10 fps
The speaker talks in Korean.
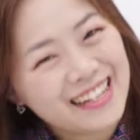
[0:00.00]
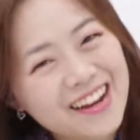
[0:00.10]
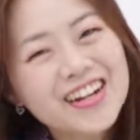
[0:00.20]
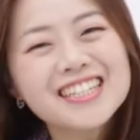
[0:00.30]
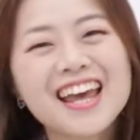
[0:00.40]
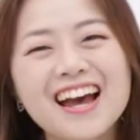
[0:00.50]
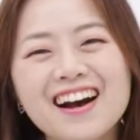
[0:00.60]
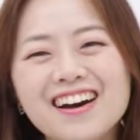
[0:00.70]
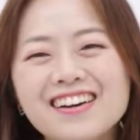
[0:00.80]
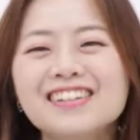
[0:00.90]

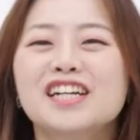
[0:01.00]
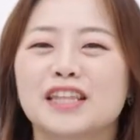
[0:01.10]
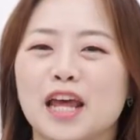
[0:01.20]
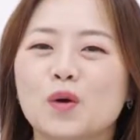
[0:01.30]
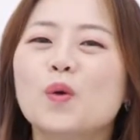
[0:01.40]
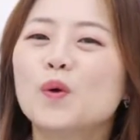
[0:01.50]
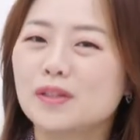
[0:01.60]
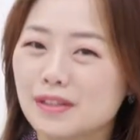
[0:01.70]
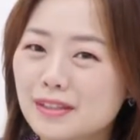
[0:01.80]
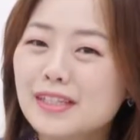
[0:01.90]
안녕하세요.
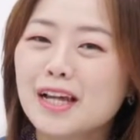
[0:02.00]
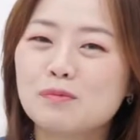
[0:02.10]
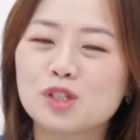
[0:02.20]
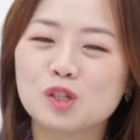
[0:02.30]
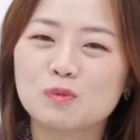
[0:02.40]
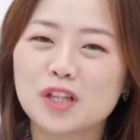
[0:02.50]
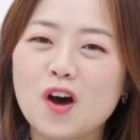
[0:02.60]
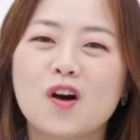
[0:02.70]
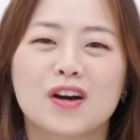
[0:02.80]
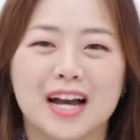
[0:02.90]
내곡 느티나무
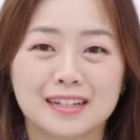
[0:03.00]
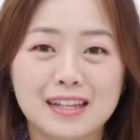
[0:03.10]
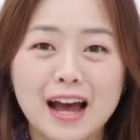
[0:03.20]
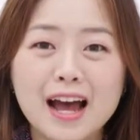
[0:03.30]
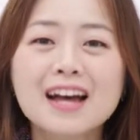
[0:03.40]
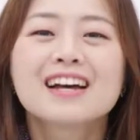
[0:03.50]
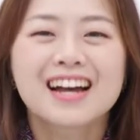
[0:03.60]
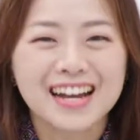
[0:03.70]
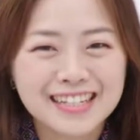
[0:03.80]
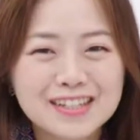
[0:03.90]
쉼터 강사
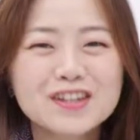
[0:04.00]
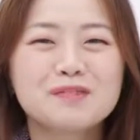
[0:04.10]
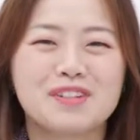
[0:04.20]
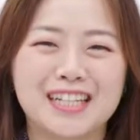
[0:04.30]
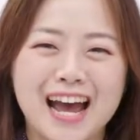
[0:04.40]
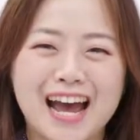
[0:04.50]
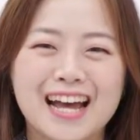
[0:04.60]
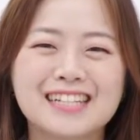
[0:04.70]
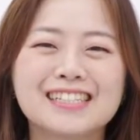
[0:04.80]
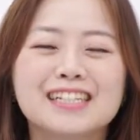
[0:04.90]
하지선입니다.
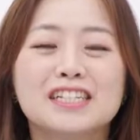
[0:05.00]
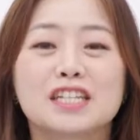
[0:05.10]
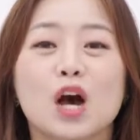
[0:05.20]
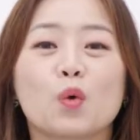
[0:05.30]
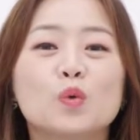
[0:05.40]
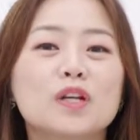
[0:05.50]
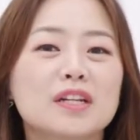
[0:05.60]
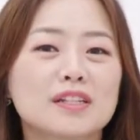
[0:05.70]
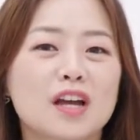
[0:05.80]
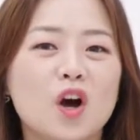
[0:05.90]
자,
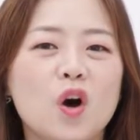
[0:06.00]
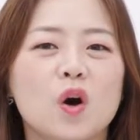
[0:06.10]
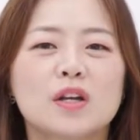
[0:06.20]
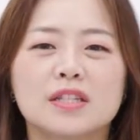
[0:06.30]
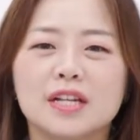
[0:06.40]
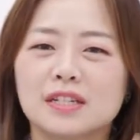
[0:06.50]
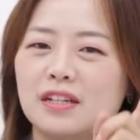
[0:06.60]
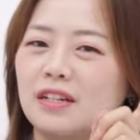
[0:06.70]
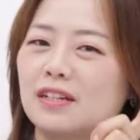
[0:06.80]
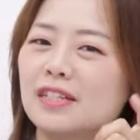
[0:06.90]
오늘은요.
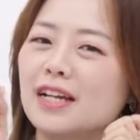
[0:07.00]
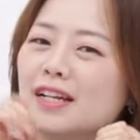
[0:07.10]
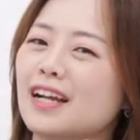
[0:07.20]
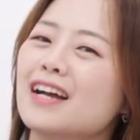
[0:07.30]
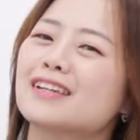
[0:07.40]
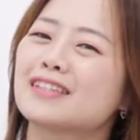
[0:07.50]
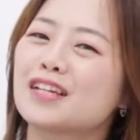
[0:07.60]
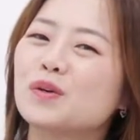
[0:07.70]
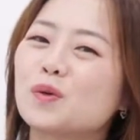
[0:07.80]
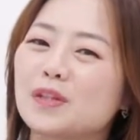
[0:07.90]
사진을 찰칵
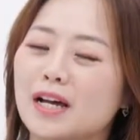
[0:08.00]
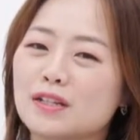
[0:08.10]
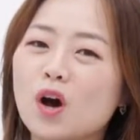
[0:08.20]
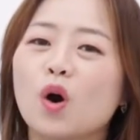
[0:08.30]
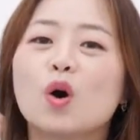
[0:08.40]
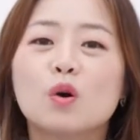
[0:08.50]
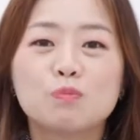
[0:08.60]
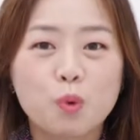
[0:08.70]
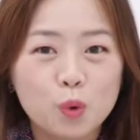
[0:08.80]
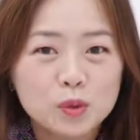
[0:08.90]
찍고
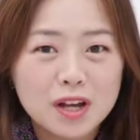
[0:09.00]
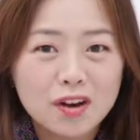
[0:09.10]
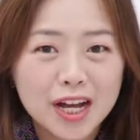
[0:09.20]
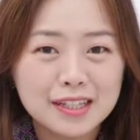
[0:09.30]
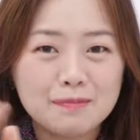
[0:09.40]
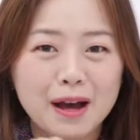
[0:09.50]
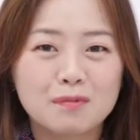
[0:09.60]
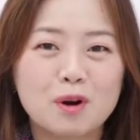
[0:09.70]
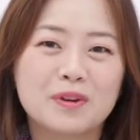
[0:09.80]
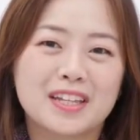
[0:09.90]
나서 보정하는
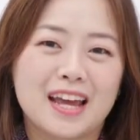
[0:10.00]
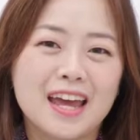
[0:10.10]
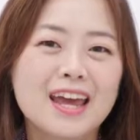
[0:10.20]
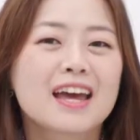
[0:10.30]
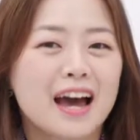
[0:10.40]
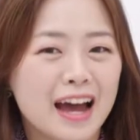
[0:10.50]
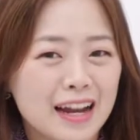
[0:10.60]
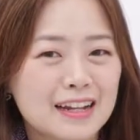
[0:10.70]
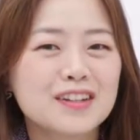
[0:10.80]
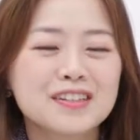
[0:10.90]
방법에 대해
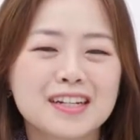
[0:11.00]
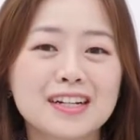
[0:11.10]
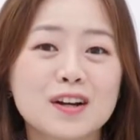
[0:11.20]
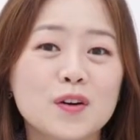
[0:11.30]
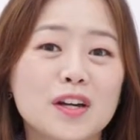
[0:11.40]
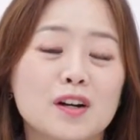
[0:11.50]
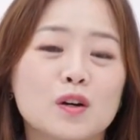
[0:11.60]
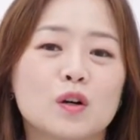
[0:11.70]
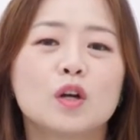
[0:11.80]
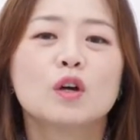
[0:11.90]
알려드릴
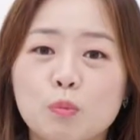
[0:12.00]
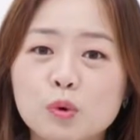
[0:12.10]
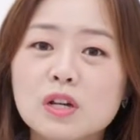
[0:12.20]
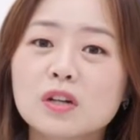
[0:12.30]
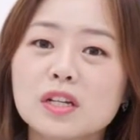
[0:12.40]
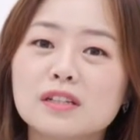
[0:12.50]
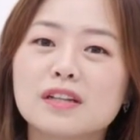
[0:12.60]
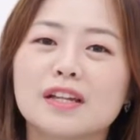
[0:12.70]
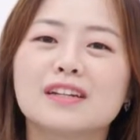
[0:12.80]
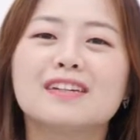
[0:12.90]
거예요. 보정
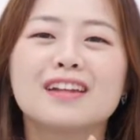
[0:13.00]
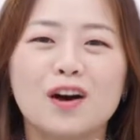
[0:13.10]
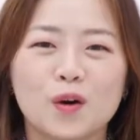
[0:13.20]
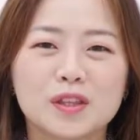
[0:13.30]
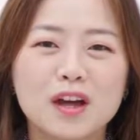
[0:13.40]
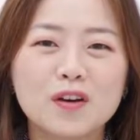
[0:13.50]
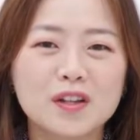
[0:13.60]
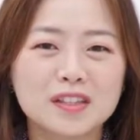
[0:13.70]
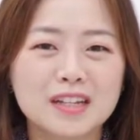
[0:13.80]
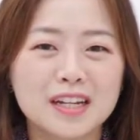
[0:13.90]
기능에는 어떤
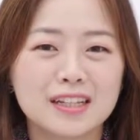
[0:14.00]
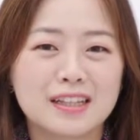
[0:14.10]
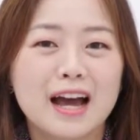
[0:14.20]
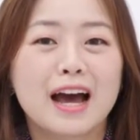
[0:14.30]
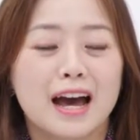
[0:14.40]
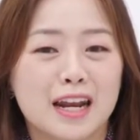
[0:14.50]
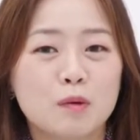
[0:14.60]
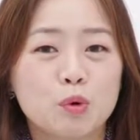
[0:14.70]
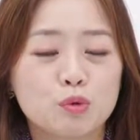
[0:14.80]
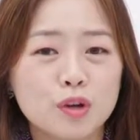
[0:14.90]
것들이 있나
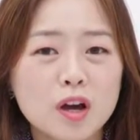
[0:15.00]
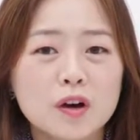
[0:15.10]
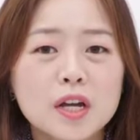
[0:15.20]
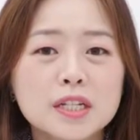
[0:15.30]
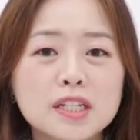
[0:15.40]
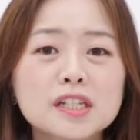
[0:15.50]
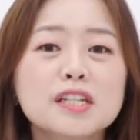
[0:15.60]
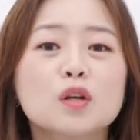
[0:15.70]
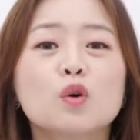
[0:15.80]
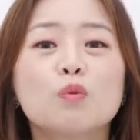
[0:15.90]
알아보고요.
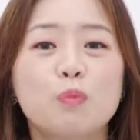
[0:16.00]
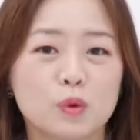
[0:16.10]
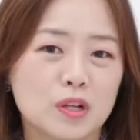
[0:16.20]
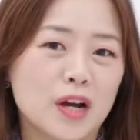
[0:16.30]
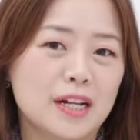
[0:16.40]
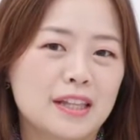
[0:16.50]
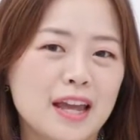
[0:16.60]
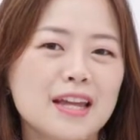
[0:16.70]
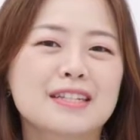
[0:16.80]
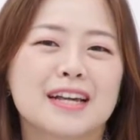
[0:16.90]
실제로 보정할
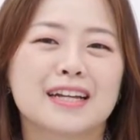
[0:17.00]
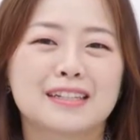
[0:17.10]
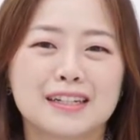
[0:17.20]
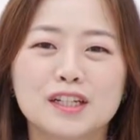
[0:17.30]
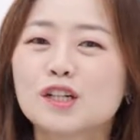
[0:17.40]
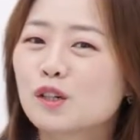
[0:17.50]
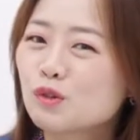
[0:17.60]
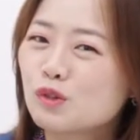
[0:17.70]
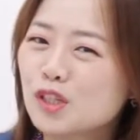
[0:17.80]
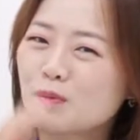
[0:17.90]
때 제가
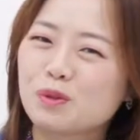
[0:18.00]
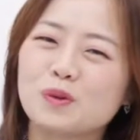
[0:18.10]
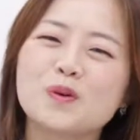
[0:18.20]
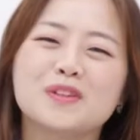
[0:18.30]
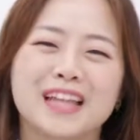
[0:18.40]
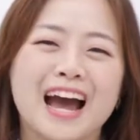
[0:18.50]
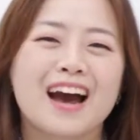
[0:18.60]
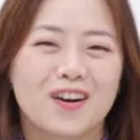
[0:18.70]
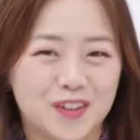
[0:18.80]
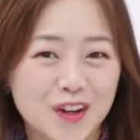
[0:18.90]
드리는 꿀팁도
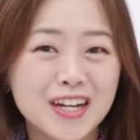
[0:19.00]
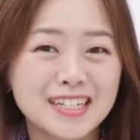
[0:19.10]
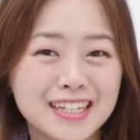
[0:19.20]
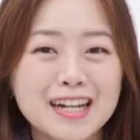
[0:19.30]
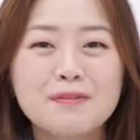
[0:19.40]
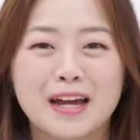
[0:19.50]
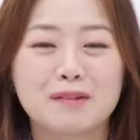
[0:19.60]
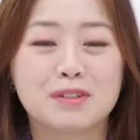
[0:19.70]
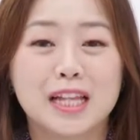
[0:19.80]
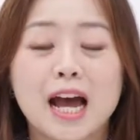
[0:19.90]
다 얻어가시길
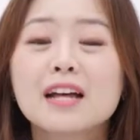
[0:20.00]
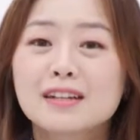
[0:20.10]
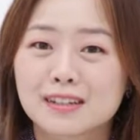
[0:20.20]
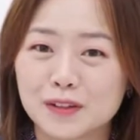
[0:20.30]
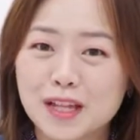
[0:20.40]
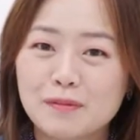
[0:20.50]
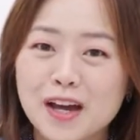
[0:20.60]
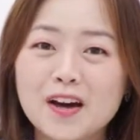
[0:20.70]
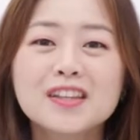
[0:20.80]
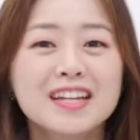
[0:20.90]
바랍니다.
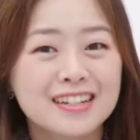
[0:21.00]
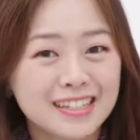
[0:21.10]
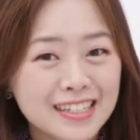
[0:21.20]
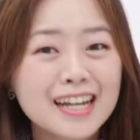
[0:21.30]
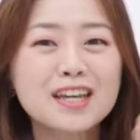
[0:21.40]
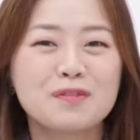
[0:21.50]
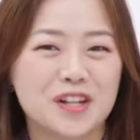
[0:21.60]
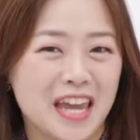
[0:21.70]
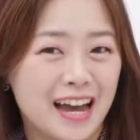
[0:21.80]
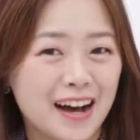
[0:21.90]
그렇다면 시작해
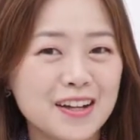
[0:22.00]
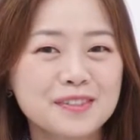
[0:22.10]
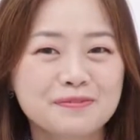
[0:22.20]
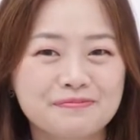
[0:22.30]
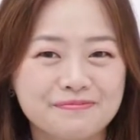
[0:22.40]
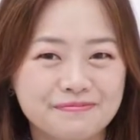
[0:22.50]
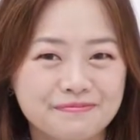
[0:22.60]
볼게요.